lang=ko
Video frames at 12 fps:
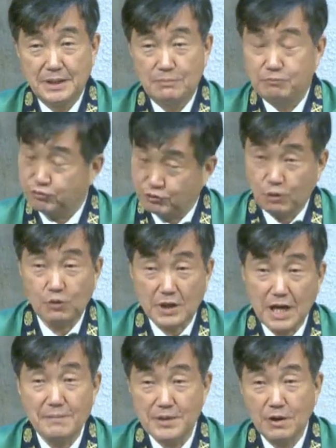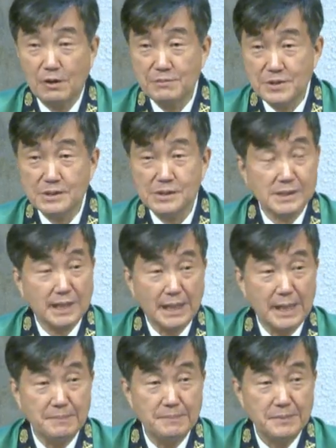부족함이 없는
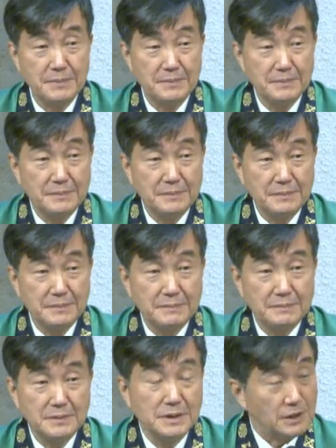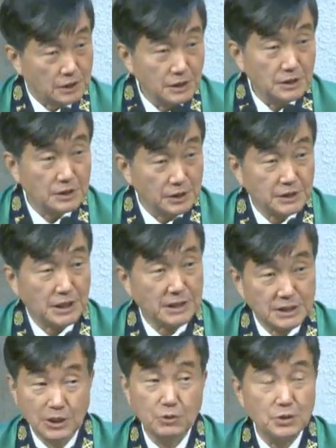사람, 그는 그
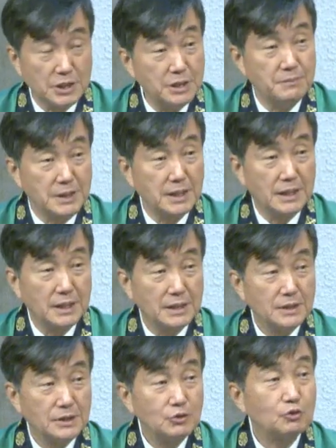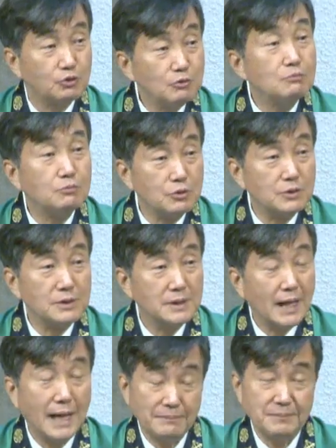자체로 이미
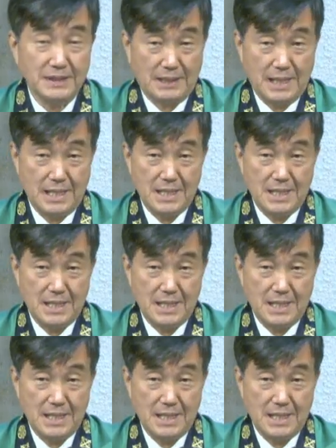충분합니다.